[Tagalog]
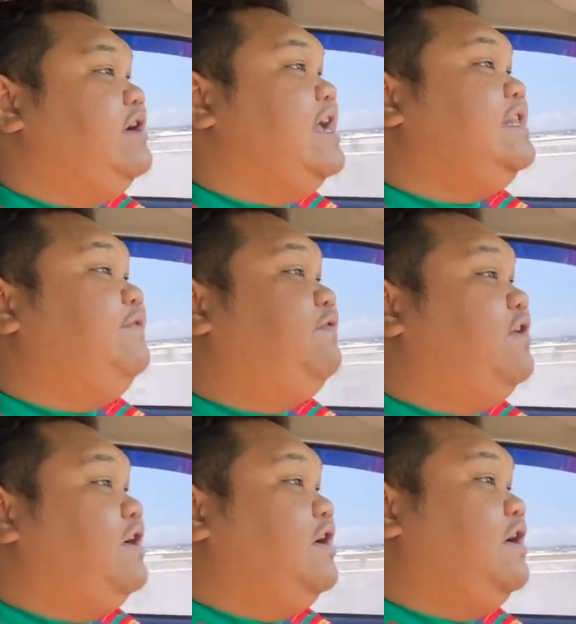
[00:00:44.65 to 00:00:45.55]
ready
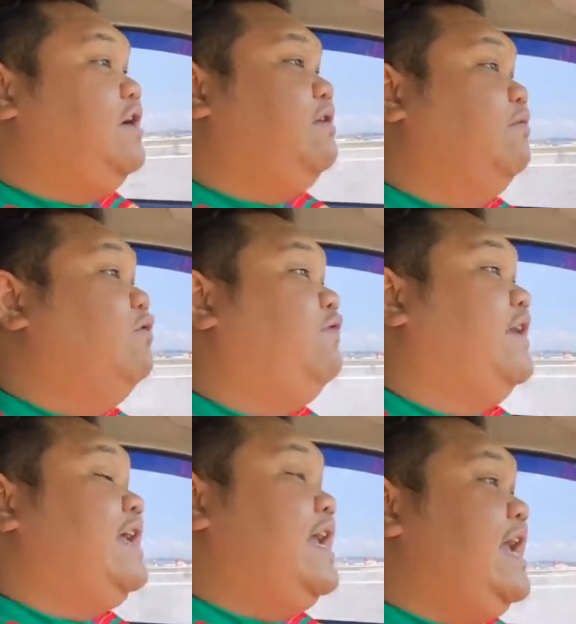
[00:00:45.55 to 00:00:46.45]
for
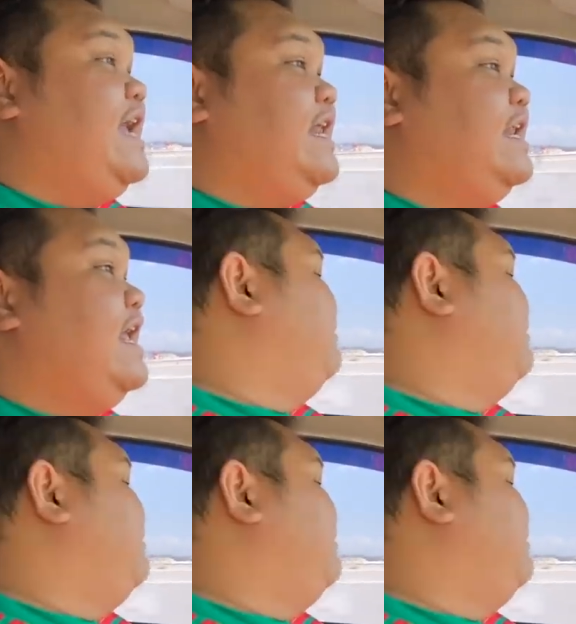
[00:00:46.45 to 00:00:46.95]
moving in.